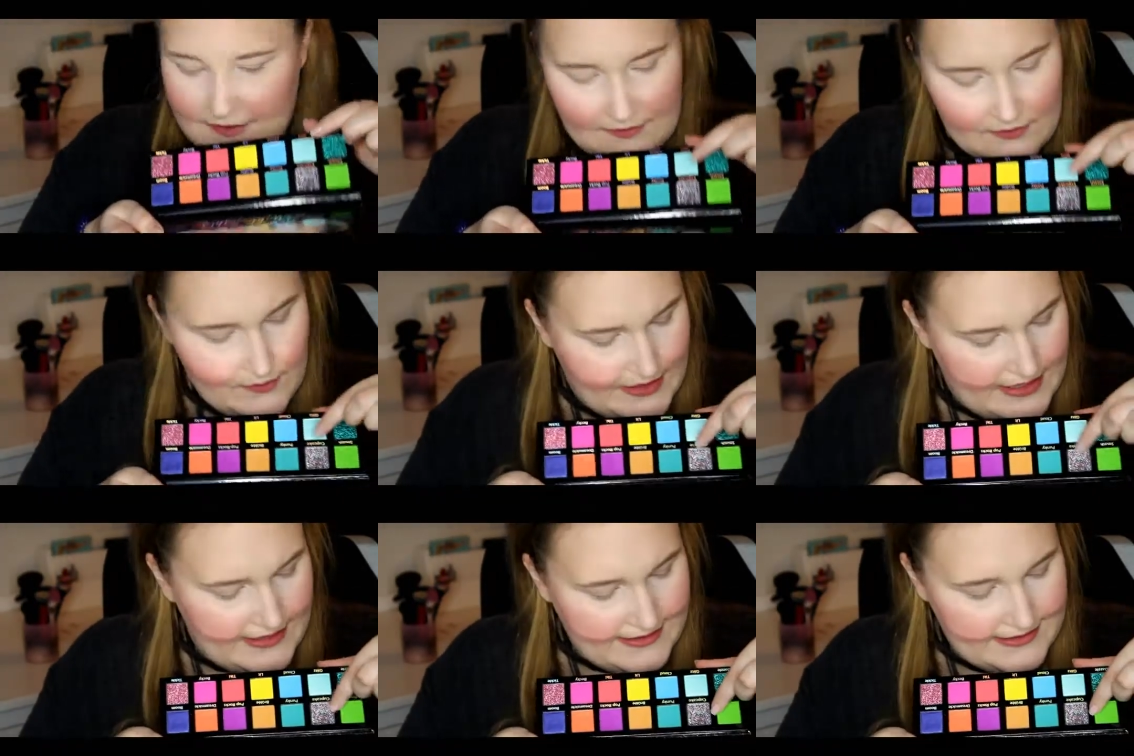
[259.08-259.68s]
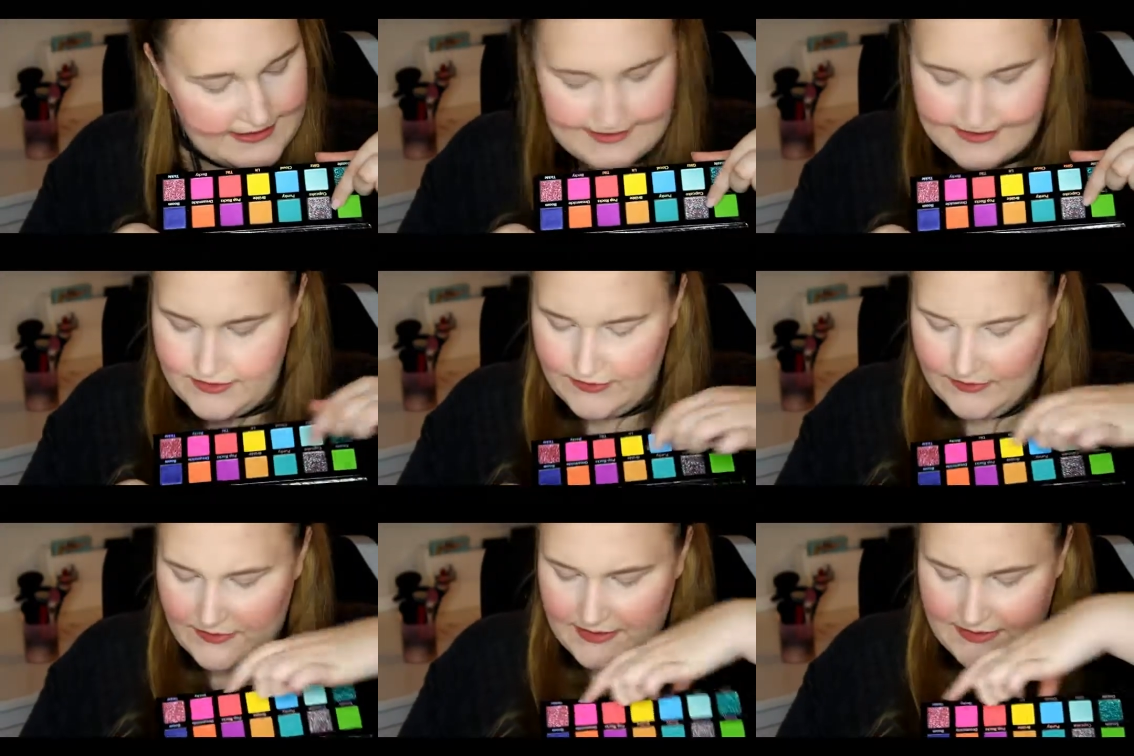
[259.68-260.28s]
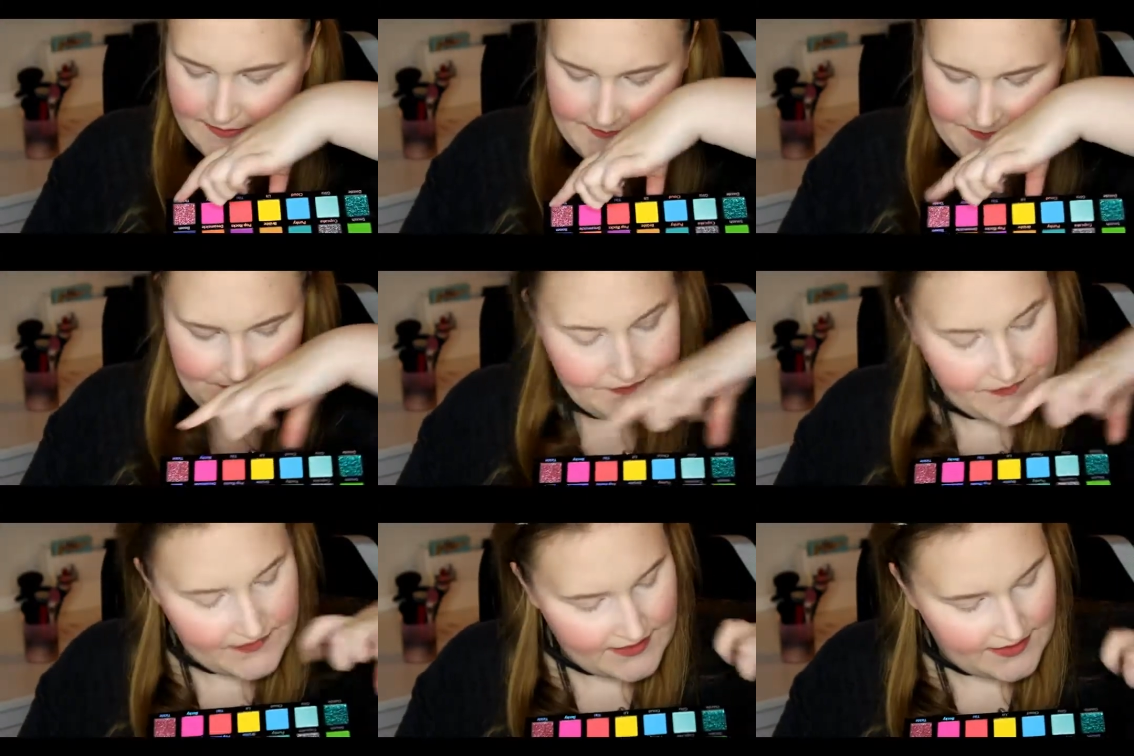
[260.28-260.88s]
super Glitzertöne.
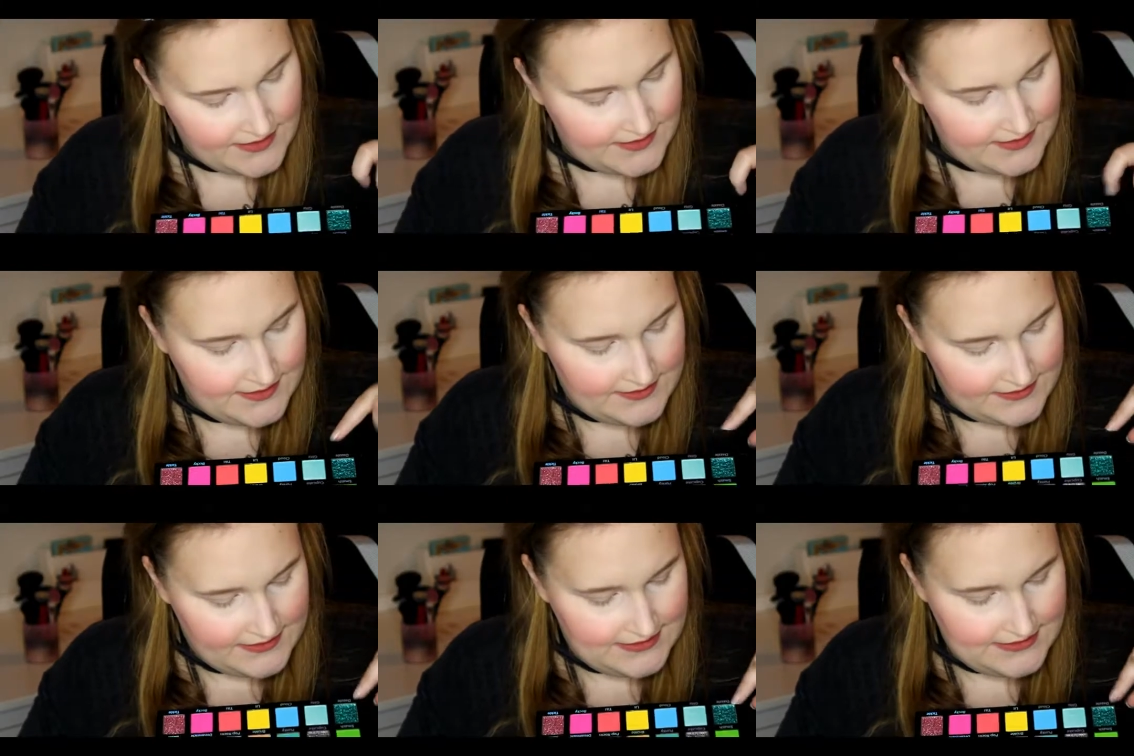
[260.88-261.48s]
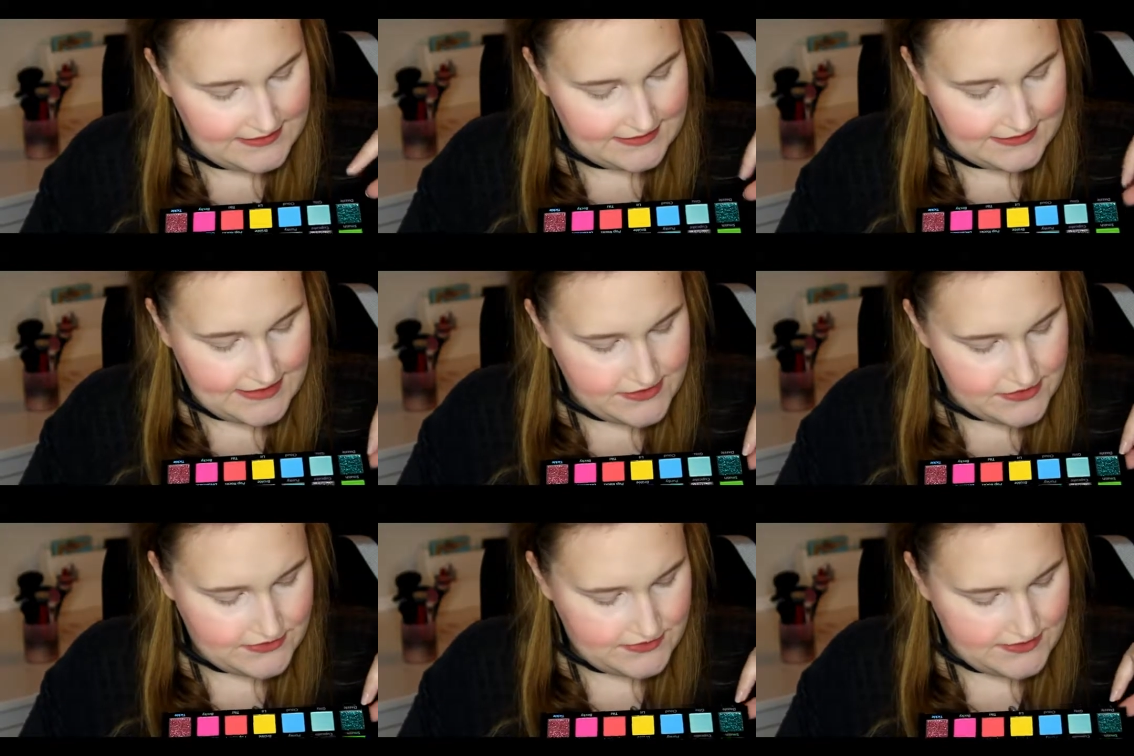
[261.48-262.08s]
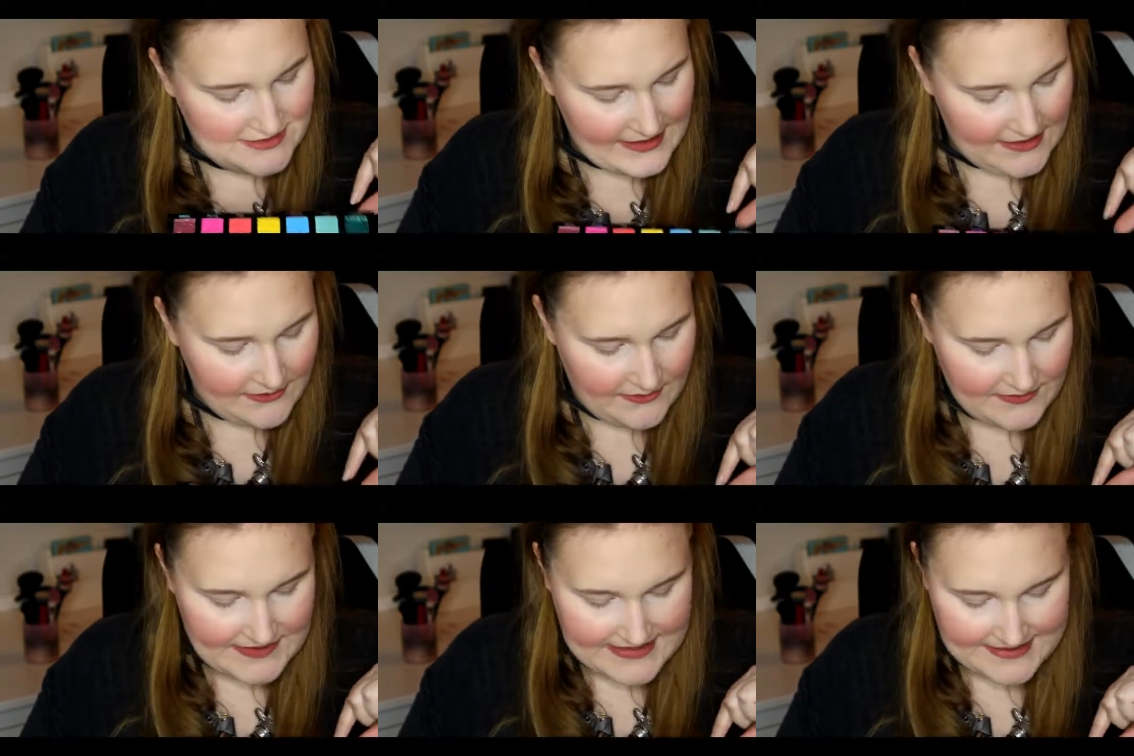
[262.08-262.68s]
Hier drei Stück
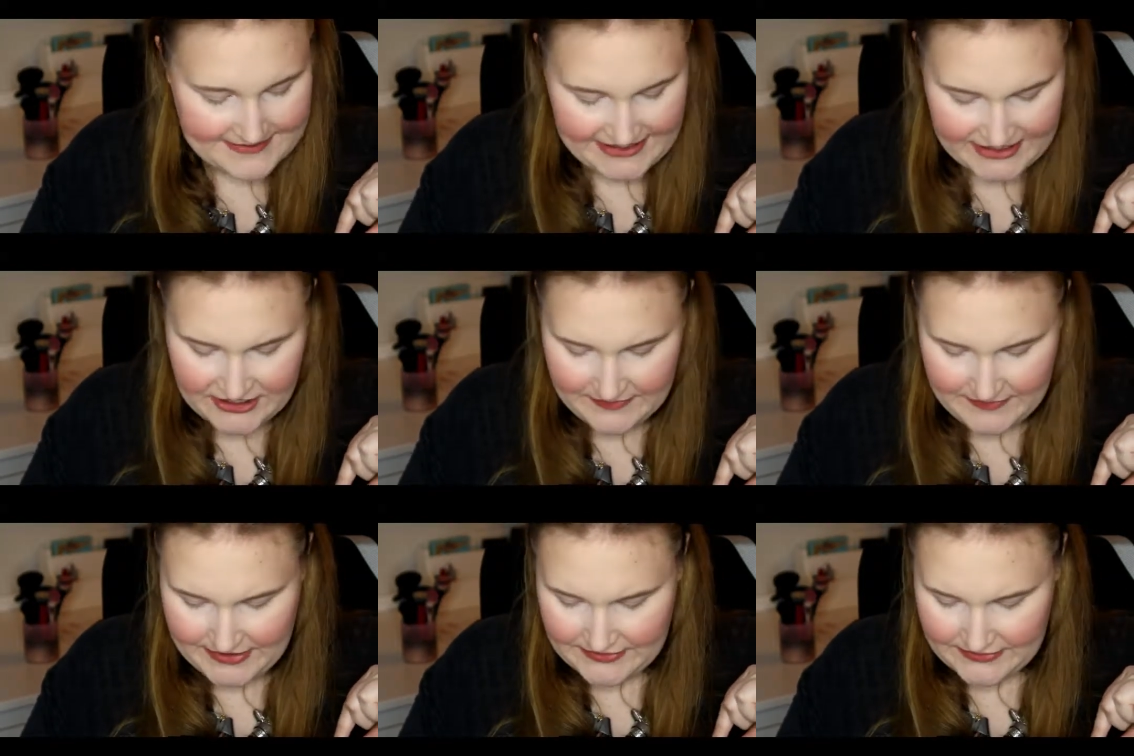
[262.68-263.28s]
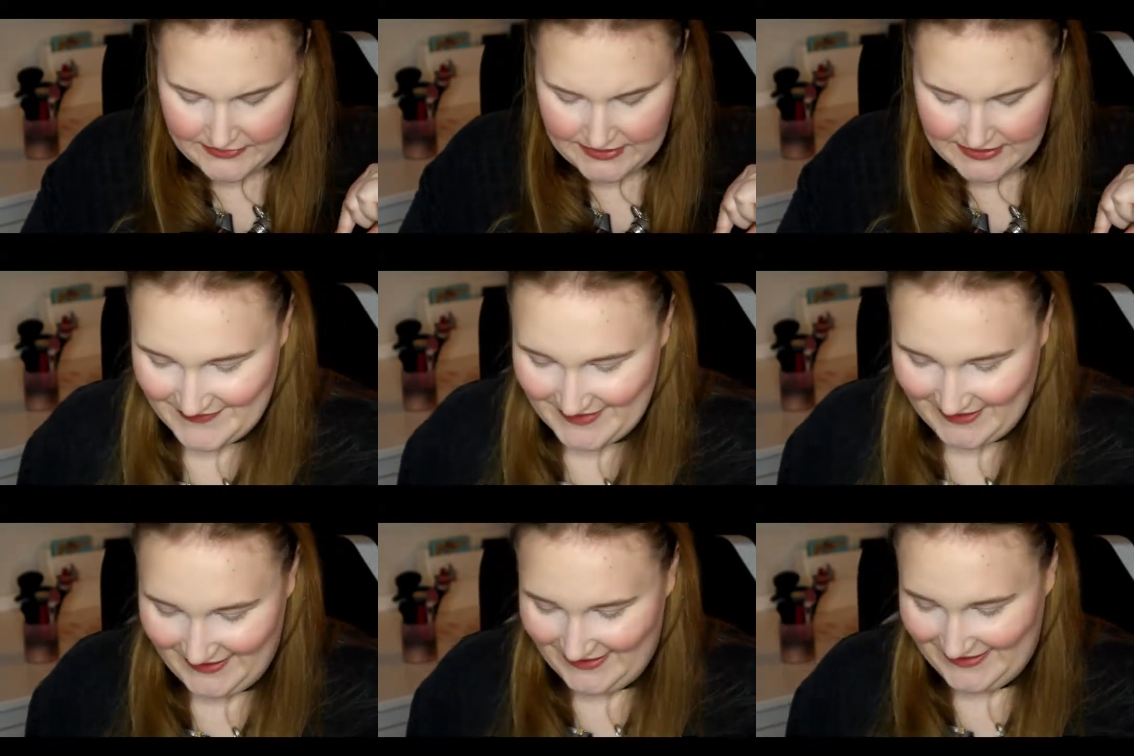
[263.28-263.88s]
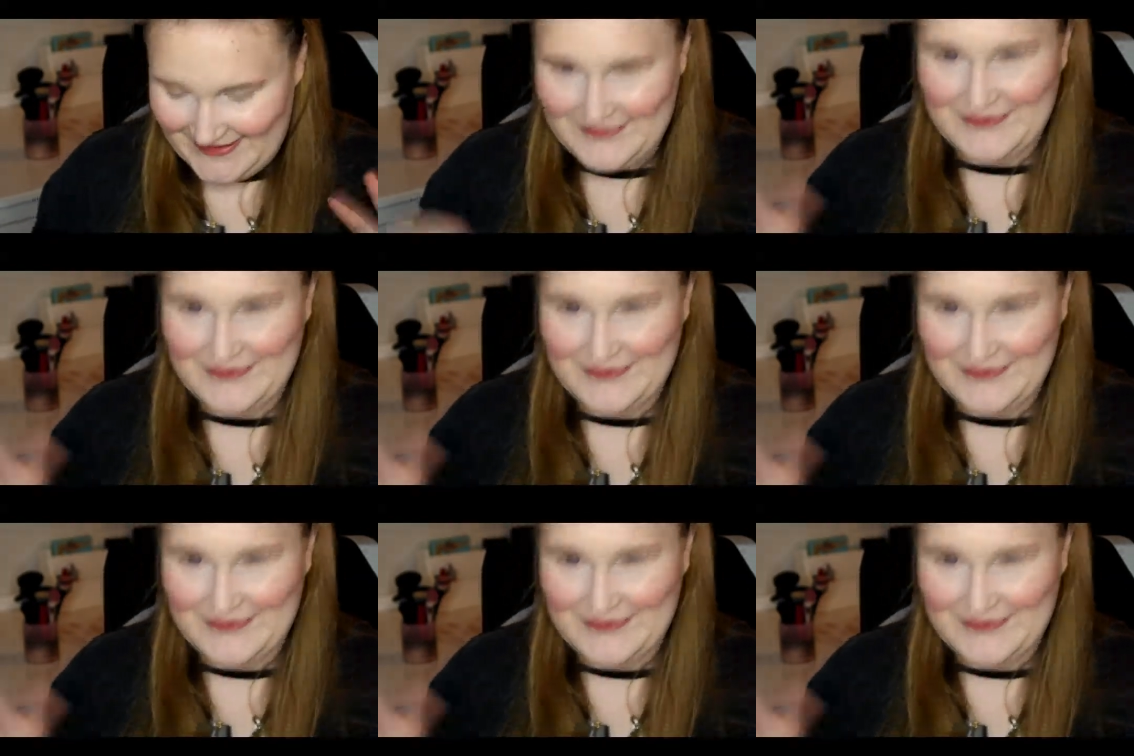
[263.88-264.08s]
und zwei Schimmertöne. Ja, ich